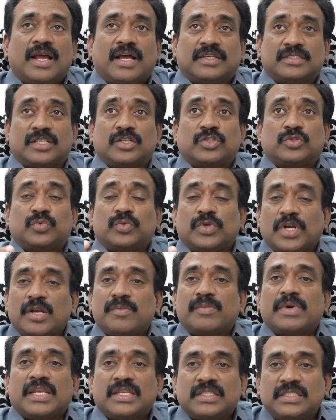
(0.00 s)
అసలు
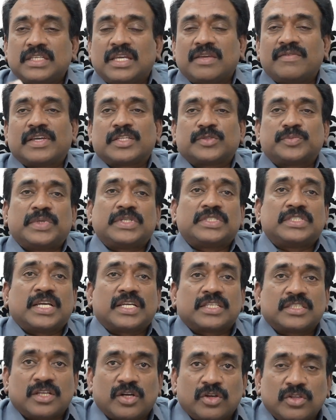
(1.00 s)
స్టూడెంట్ మా నుంచి ఏం ఎక్స్పెక్ట్
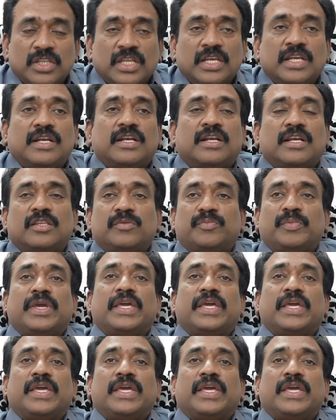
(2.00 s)
చేస్తున్నాడో తెలియట్లేదు